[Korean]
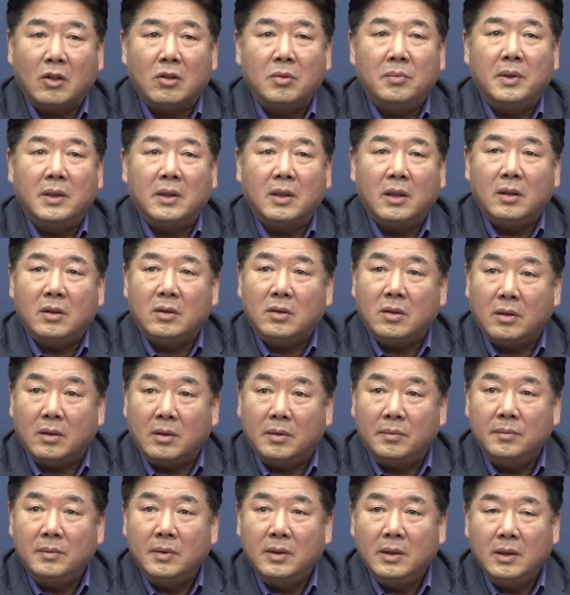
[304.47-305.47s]

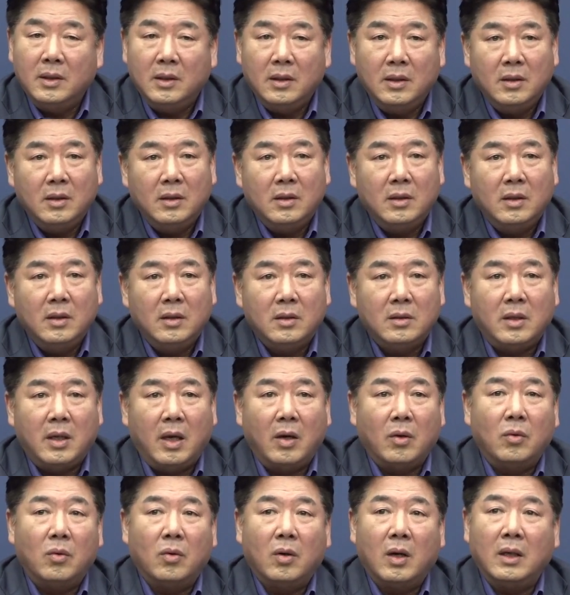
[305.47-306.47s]
다큐멘터리처럼
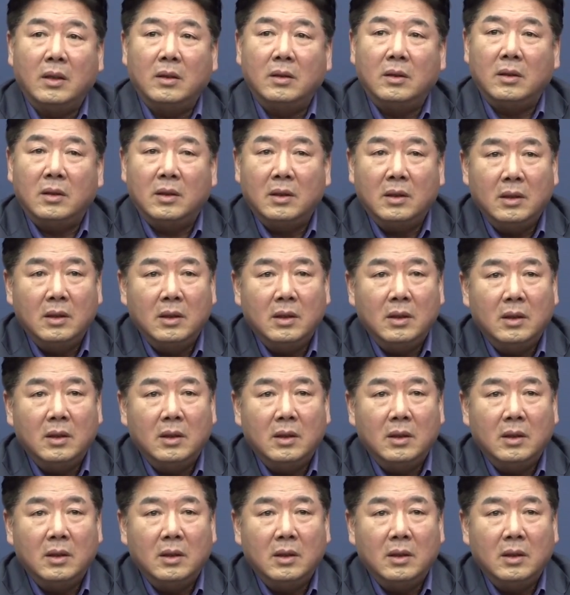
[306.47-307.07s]
제공하는